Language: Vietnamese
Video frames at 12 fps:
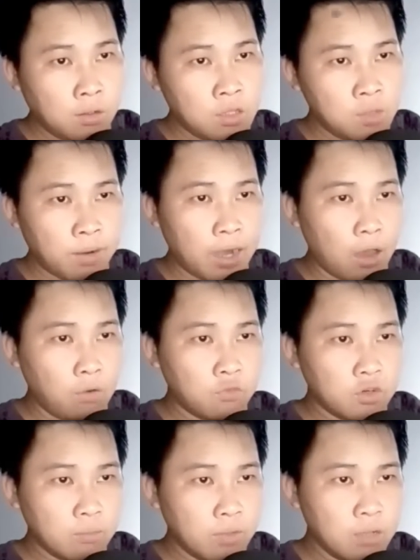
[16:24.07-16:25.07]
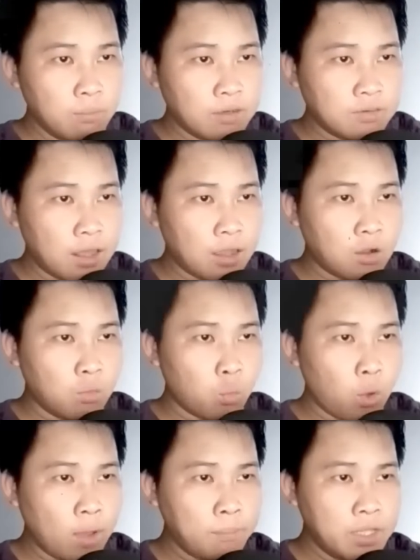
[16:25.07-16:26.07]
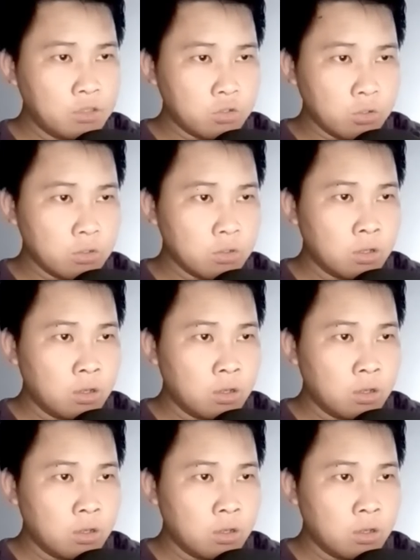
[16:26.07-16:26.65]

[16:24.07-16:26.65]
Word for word: Nhưng mà lão vừa mới bay ra không quá mấy trượng